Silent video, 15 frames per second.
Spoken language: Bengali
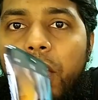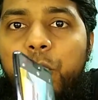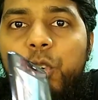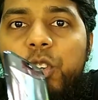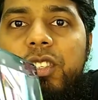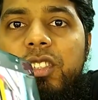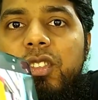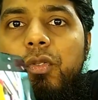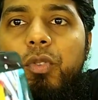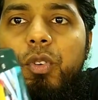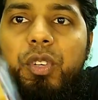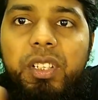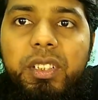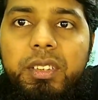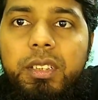ফোর সিক্সটি
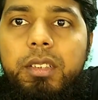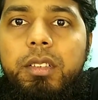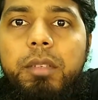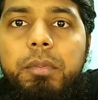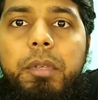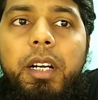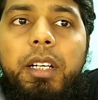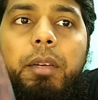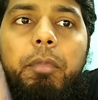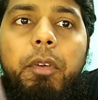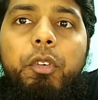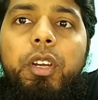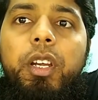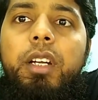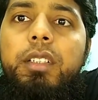ফোর নিয়েছেন কিন্তু আপনার একটা
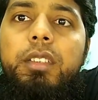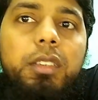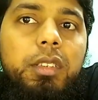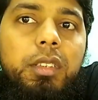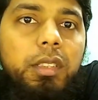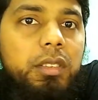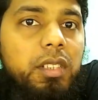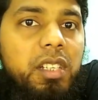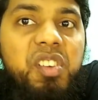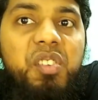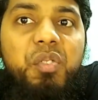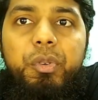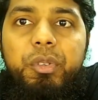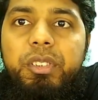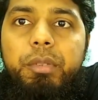মেমোরি কার্ড আছে যেটা সিক্সটি
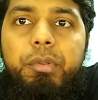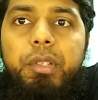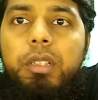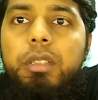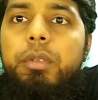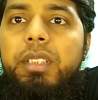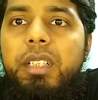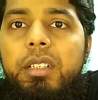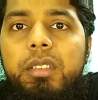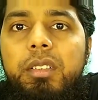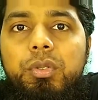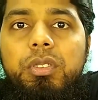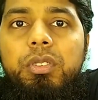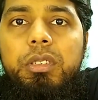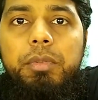ফোর জিবি অথবা থার্টি
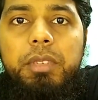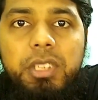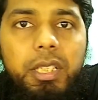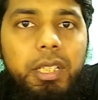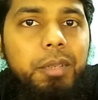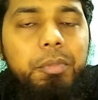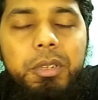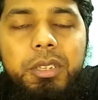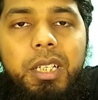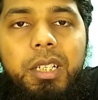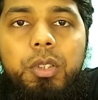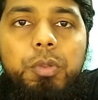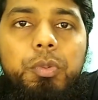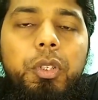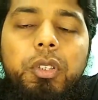টু জিবি সেটা আপনি
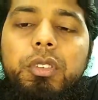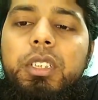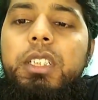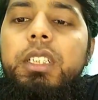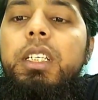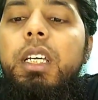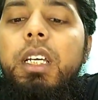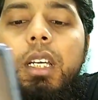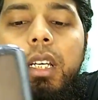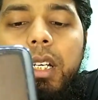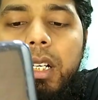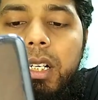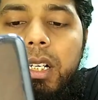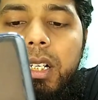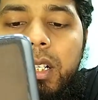চাইলে খুব সহজেই
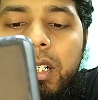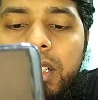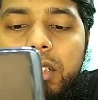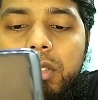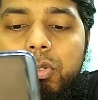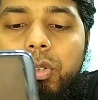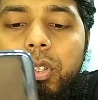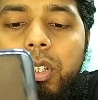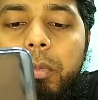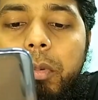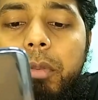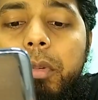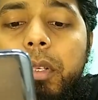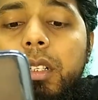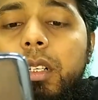ইউজ করতে
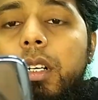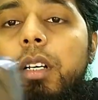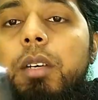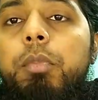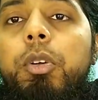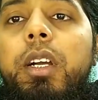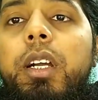পারবেন বলে